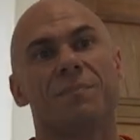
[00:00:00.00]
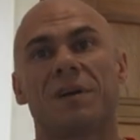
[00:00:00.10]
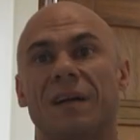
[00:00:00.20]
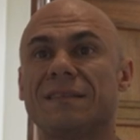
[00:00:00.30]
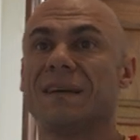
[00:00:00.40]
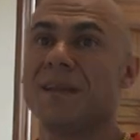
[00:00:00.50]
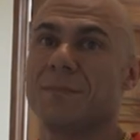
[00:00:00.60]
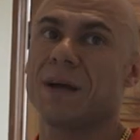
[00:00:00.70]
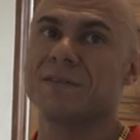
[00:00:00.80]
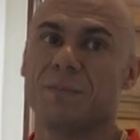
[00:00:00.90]
Показал.
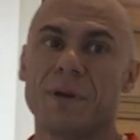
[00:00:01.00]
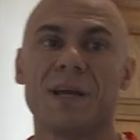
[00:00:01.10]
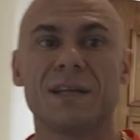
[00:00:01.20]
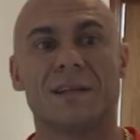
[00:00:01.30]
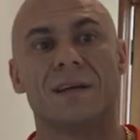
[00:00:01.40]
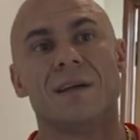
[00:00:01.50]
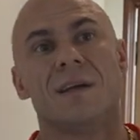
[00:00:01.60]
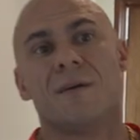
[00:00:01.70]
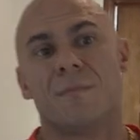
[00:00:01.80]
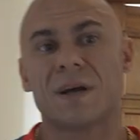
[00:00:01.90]
Правда приятно.
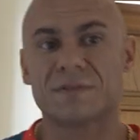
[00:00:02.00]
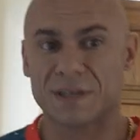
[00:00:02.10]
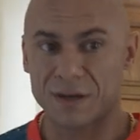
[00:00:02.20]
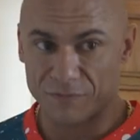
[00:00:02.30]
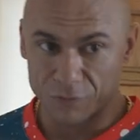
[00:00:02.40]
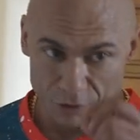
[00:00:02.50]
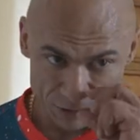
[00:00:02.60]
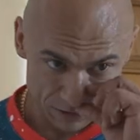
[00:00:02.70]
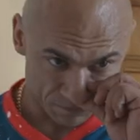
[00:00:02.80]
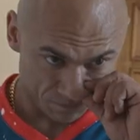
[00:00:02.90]
Правда
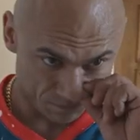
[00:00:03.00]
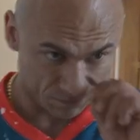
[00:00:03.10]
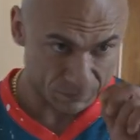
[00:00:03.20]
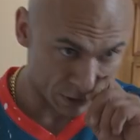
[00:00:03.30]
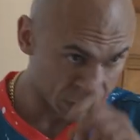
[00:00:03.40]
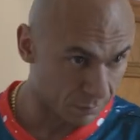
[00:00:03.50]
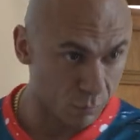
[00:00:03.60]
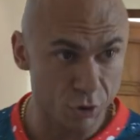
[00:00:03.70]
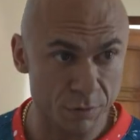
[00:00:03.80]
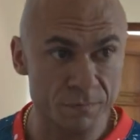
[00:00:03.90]
комфортно. Сейчас мы
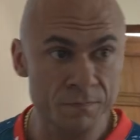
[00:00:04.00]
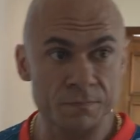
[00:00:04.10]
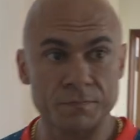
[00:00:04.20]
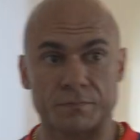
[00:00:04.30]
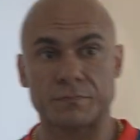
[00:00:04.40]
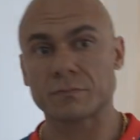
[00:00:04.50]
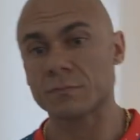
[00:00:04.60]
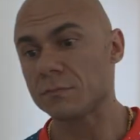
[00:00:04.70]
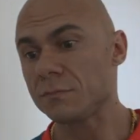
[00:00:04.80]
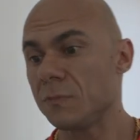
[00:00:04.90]
будем
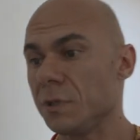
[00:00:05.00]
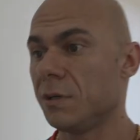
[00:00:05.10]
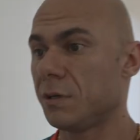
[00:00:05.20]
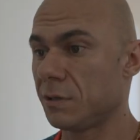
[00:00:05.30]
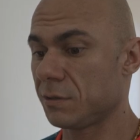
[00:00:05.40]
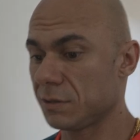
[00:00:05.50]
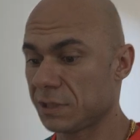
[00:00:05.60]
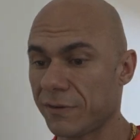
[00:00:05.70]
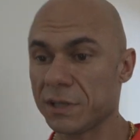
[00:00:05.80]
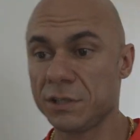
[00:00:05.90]
э,
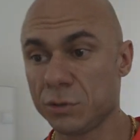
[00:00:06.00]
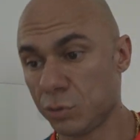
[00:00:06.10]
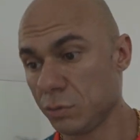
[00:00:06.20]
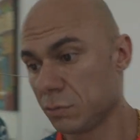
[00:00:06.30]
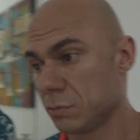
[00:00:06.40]
доставать еду.